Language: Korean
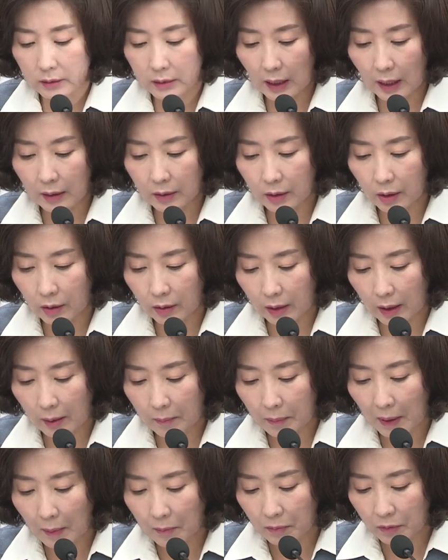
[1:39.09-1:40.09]

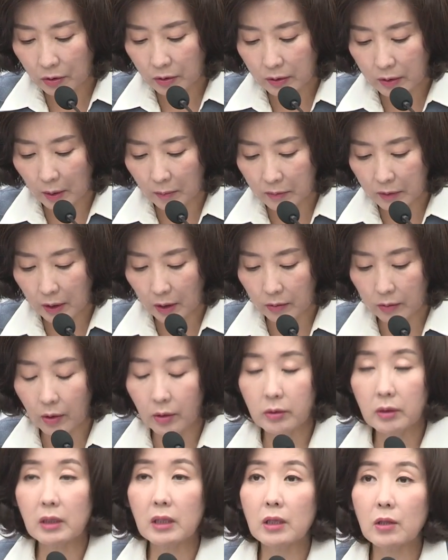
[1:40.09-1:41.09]
작년에 판문점
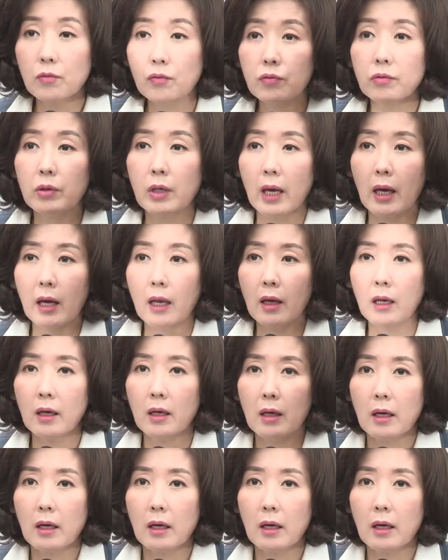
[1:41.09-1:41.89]
선언 이후에